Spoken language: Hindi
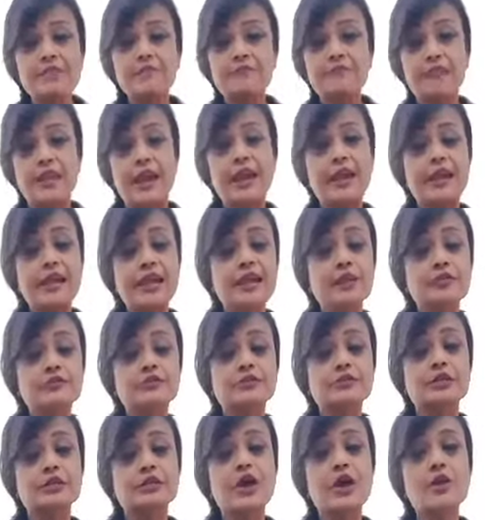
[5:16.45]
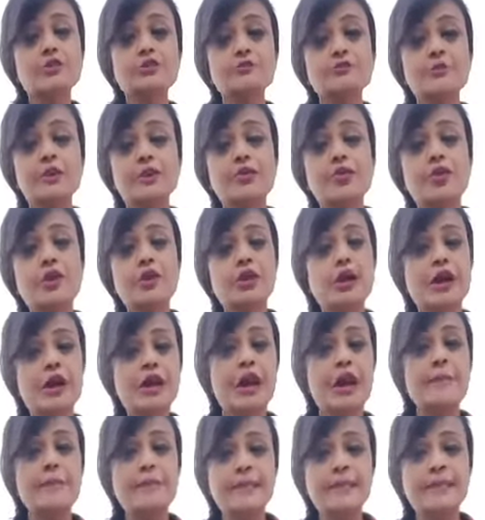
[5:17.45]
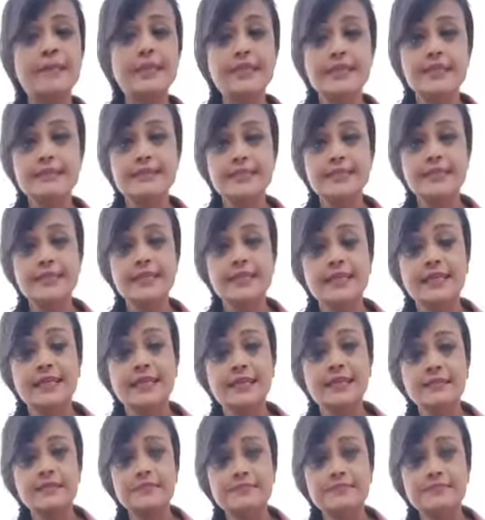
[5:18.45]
कभी फेल नहीं हो सकता उसमें कोई खराबी नहीं आ सकती